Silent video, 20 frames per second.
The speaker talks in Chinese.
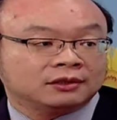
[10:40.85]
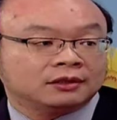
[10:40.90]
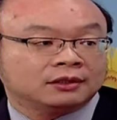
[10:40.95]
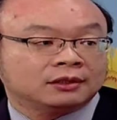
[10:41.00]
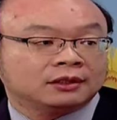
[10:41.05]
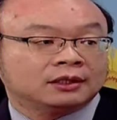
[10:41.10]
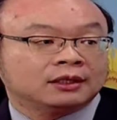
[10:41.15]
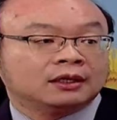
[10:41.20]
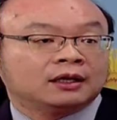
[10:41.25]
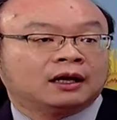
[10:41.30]

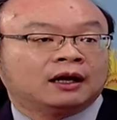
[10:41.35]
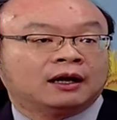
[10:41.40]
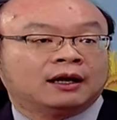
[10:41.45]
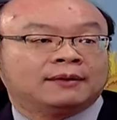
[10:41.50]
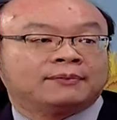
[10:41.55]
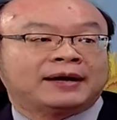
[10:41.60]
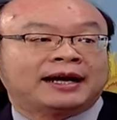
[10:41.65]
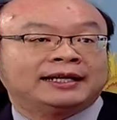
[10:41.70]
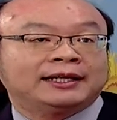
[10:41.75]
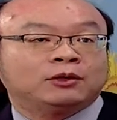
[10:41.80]
嗯哼。哎，
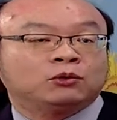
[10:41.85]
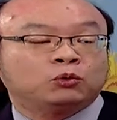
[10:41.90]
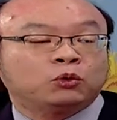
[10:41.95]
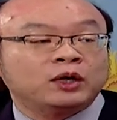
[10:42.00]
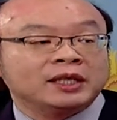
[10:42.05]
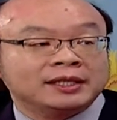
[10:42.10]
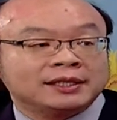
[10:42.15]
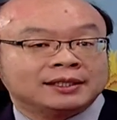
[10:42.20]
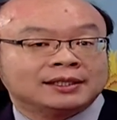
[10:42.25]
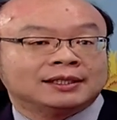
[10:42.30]
把你
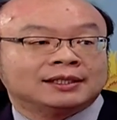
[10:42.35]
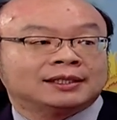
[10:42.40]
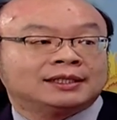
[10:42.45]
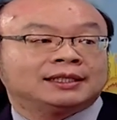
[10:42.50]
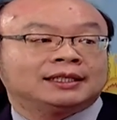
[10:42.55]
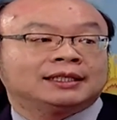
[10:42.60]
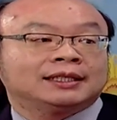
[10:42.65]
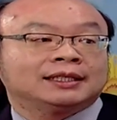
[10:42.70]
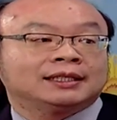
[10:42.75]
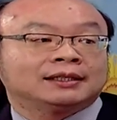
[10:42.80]
问仔
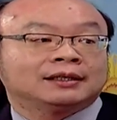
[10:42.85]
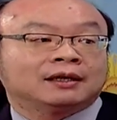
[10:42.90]
细。